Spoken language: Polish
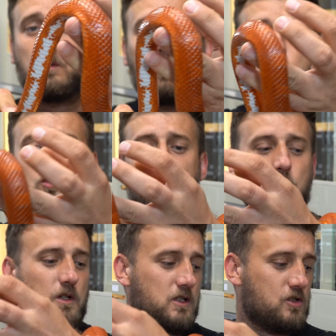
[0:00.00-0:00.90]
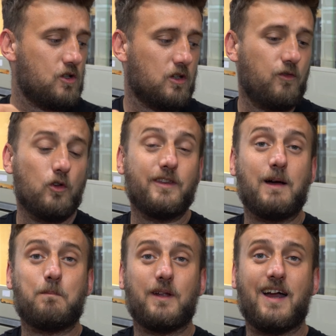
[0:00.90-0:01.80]
po prostu mistrzostwo,
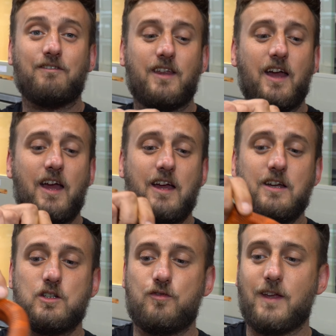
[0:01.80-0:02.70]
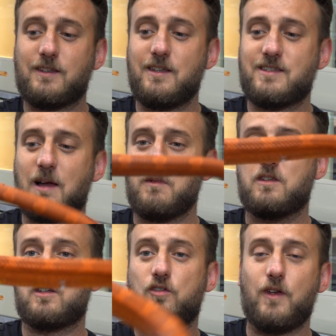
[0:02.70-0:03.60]
naprawdę świetny
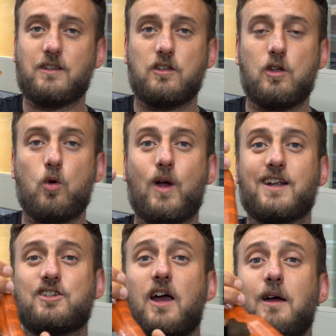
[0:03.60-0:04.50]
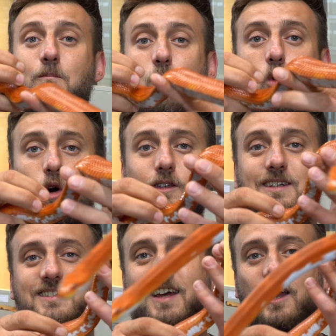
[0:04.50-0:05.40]
samiec, świetny ruchacz, młode
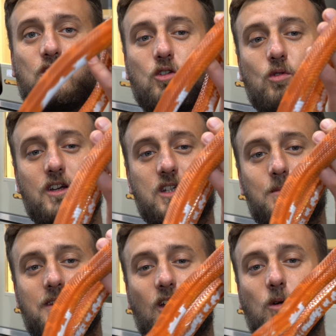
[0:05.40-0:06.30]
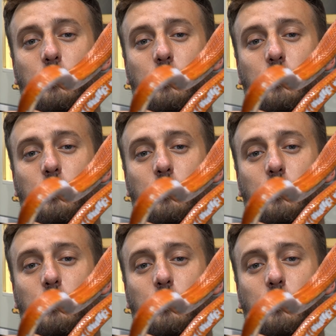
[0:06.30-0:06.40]
selekcjonuję, żeby tego